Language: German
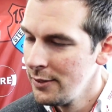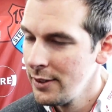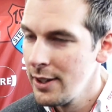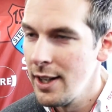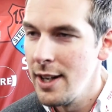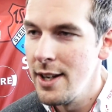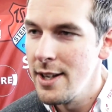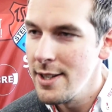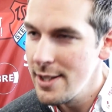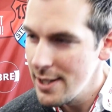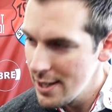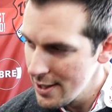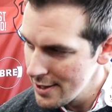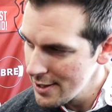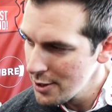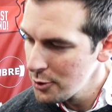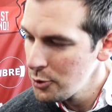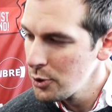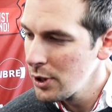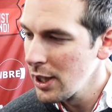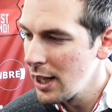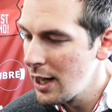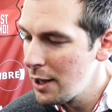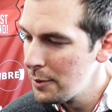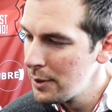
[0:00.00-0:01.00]
der sehr, sehr
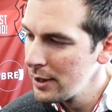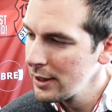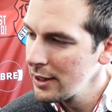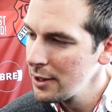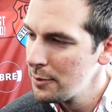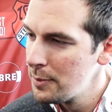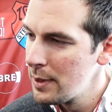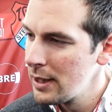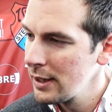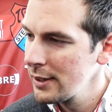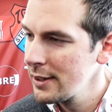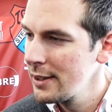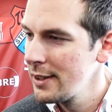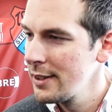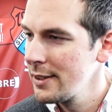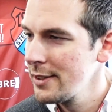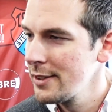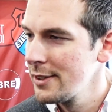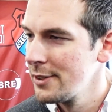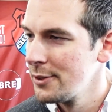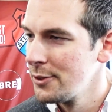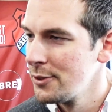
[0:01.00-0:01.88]
gute Arbeit gemacht hat.